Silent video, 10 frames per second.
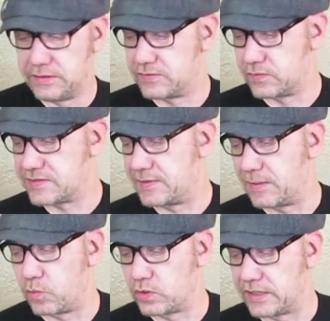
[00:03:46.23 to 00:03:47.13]
Nicht so, dass man
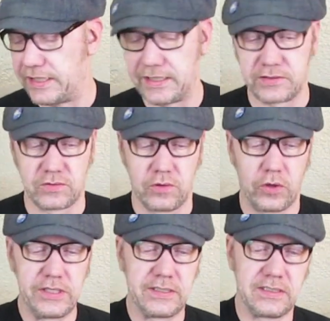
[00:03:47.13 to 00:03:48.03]
am Boden gelegen hat und
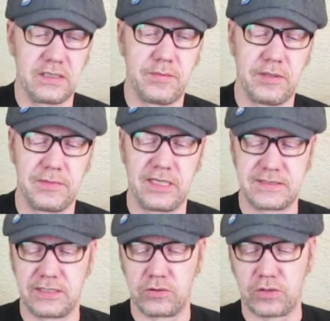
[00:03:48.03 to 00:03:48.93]
geheult hat, aber man
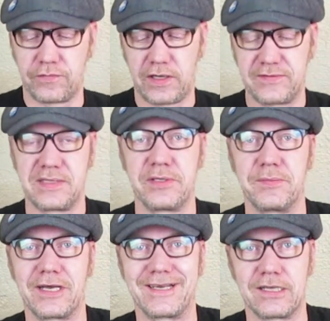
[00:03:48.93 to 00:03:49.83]
hat sich dann doch gefragt, was habe ich
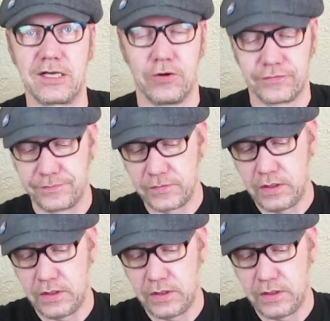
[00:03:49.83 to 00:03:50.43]
immer gerade gekauft.